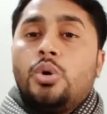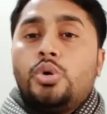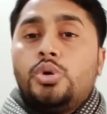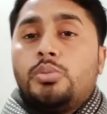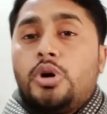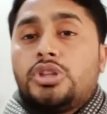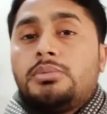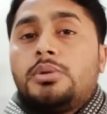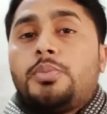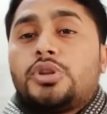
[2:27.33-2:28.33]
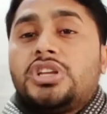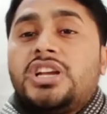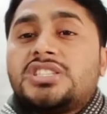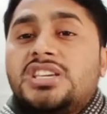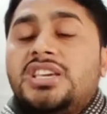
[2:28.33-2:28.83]
অন্য মত এবং পথের
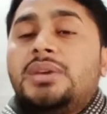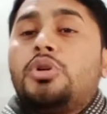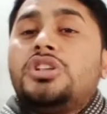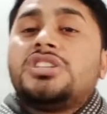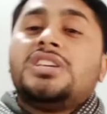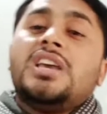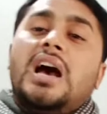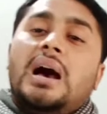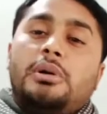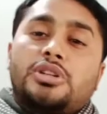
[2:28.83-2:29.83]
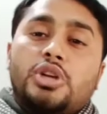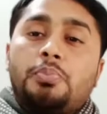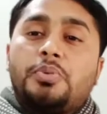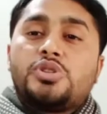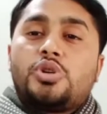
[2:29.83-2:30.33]
কাছে গিয়ে বলি যে আমার সব
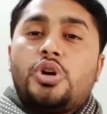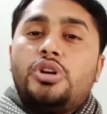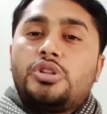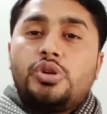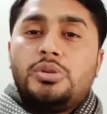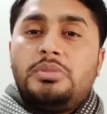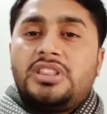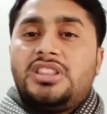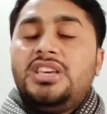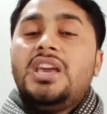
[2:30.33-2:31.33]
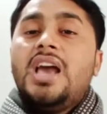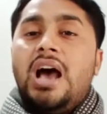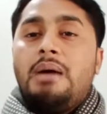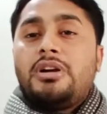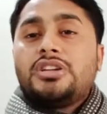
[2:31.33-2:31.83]
কিছু করেন হচ্ছে ওই ব্যক্তি
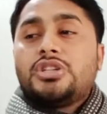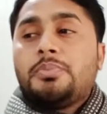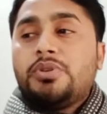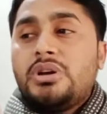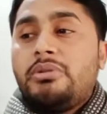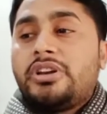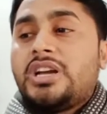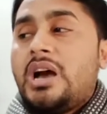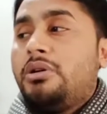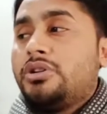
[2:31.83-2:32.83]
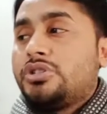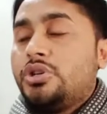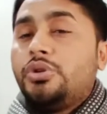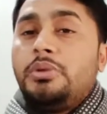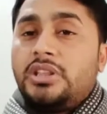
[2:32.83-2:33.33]
আমাকে সব কিছু আমাকে খাওয়ান হচ্ছে
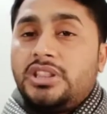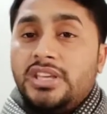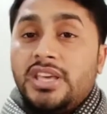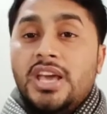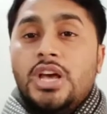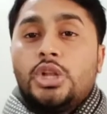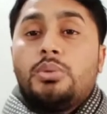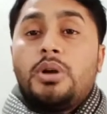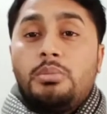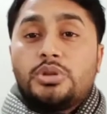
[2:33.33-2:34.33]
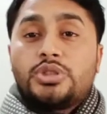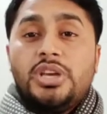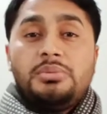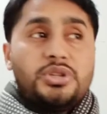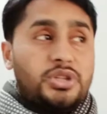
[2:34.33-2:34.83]
ওই ব্যক্তি তোমরা অবশ্যই
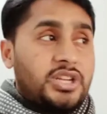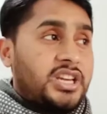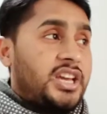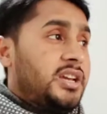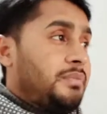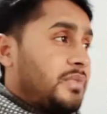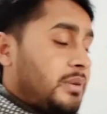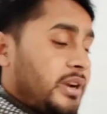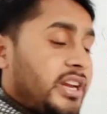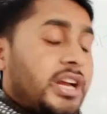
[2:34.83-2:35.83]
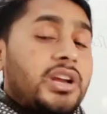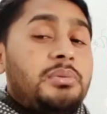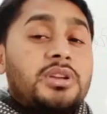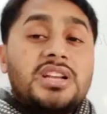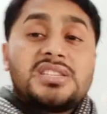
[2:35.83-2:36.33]
এই বিষয়টাকে এর আগে
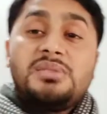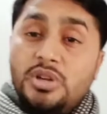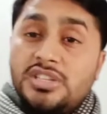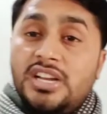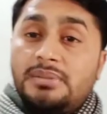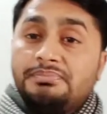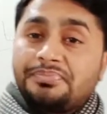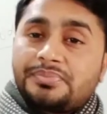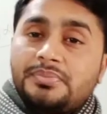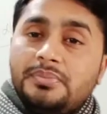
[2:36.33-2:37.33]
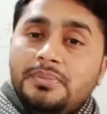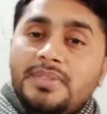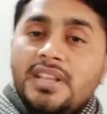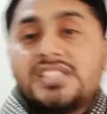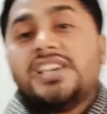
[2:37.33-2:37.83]
আমি ক্লাসে বলেছিলাম
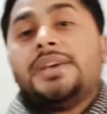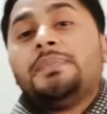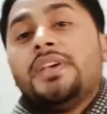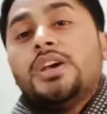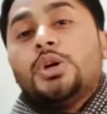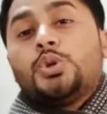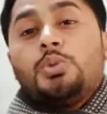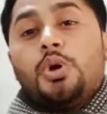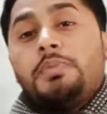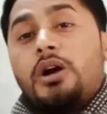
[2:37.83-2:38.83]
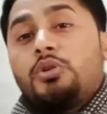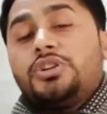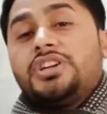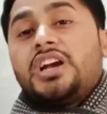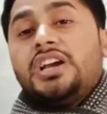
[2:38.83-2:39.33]
যে তোমরা ওই
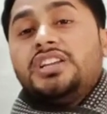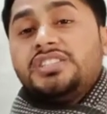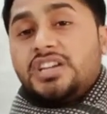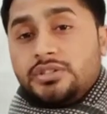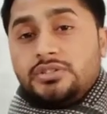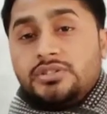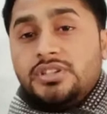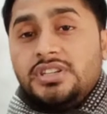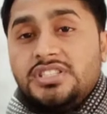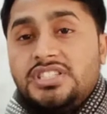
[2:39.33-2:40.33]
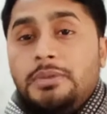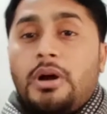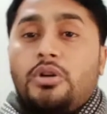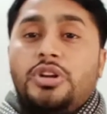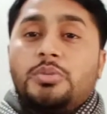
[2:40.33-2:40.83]
পাগলটির কাহিনী জানো যে
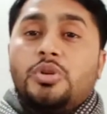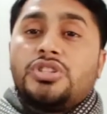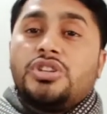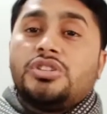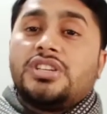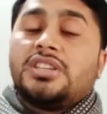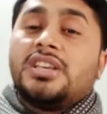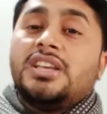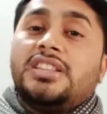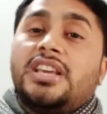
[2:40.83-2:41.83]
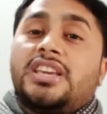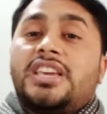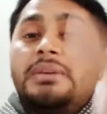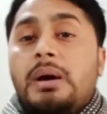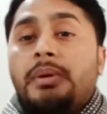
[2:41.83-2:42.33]
পাগলটি বলেছিল যে দেখি
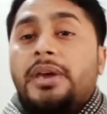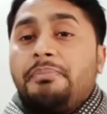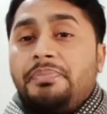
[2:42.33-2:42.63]
কিভাবে